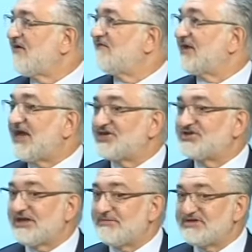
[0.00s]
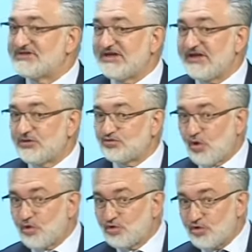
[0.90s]
ve gençlerimizi
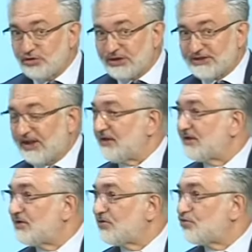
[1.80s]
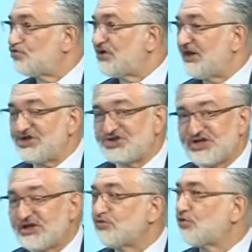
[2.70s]
doğru yolda, güzel
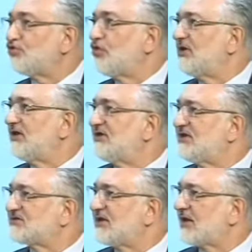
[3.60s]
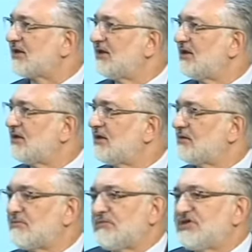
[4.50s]
işlere doğru yönlendirirsek
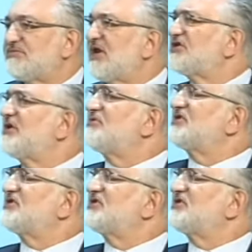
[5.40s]
bizim gençlerimizin